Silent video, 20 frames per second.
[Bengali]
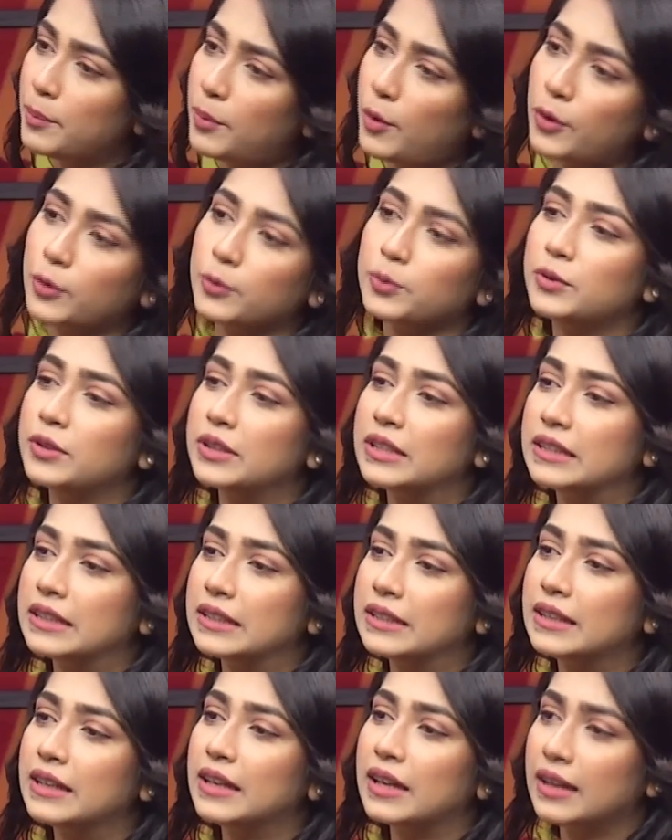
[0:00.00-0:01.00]

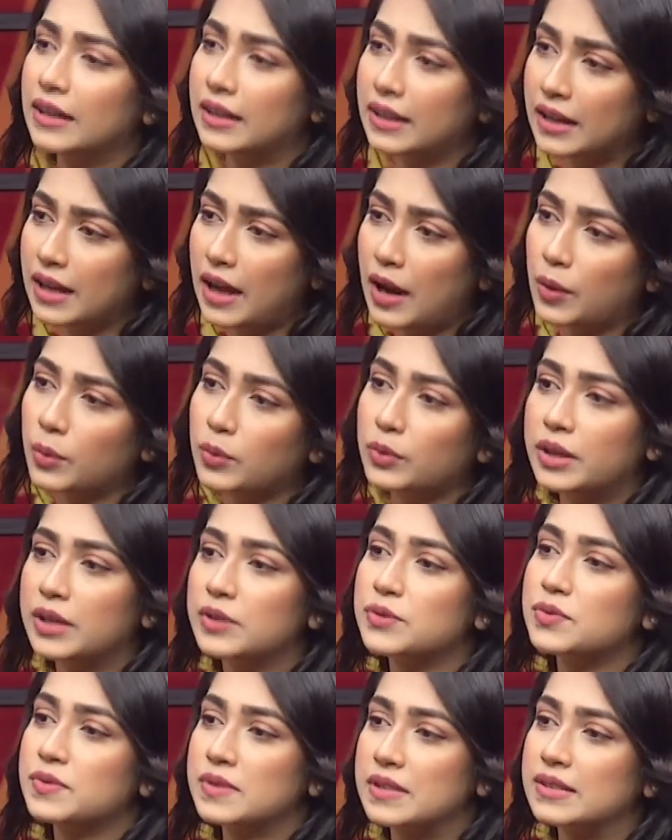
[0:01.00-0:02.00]
পরবর্তীতে কি আরও
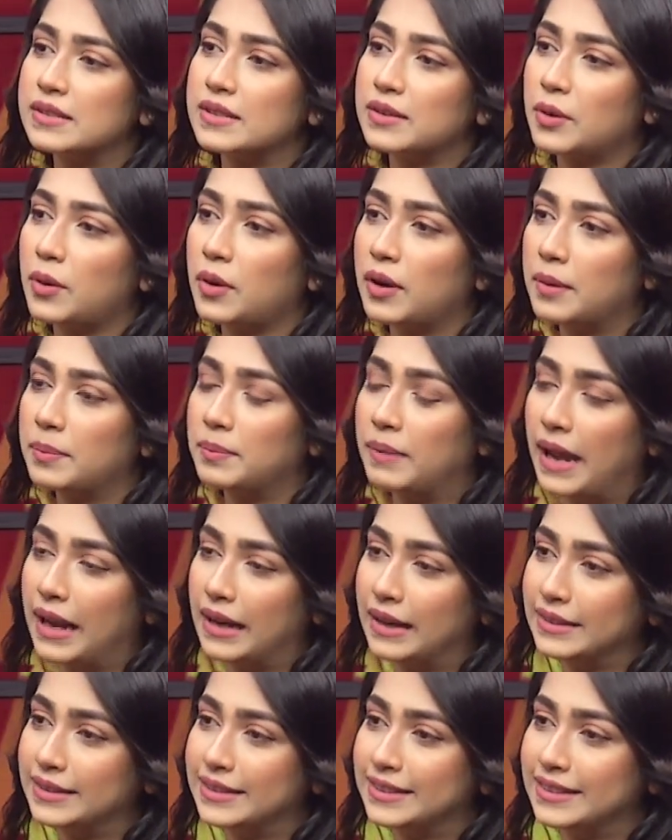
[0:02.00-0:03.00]
কিছু সিজন করার
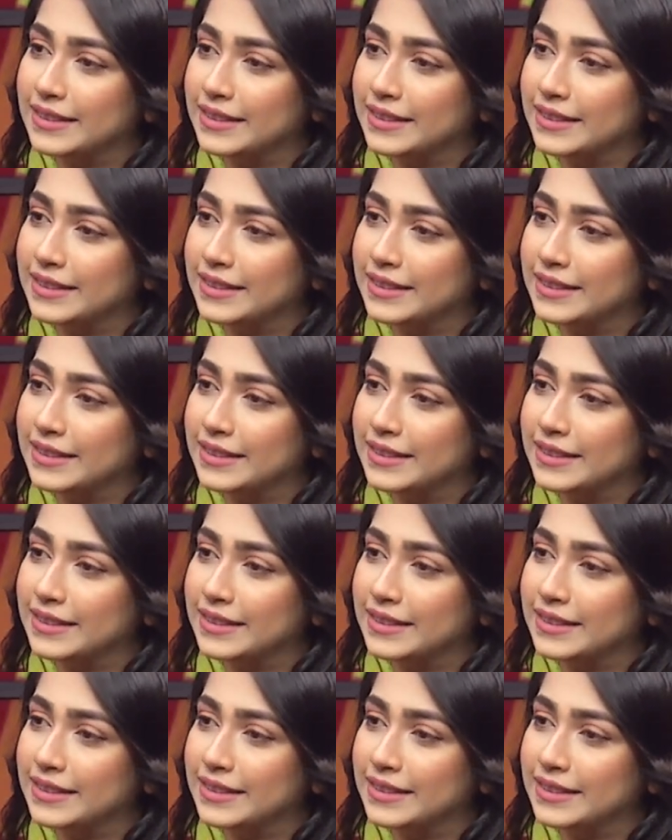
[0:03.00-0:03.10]
প্ল্যান আছে